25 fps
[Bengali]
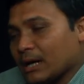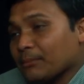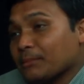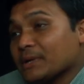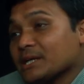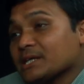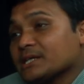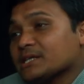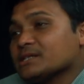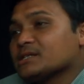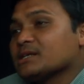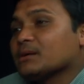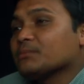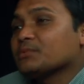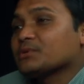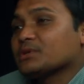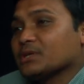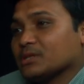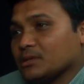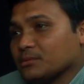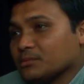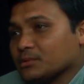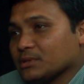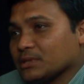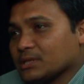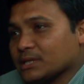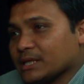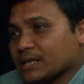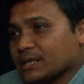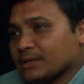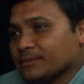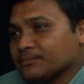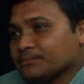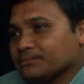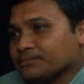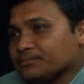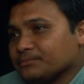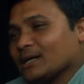আমরা সেই সাপোর্টটা দেবো
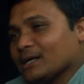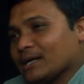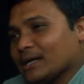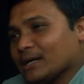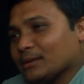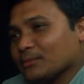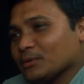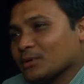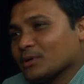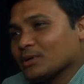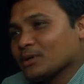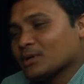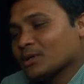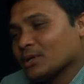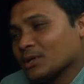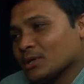তাদেরকে এবং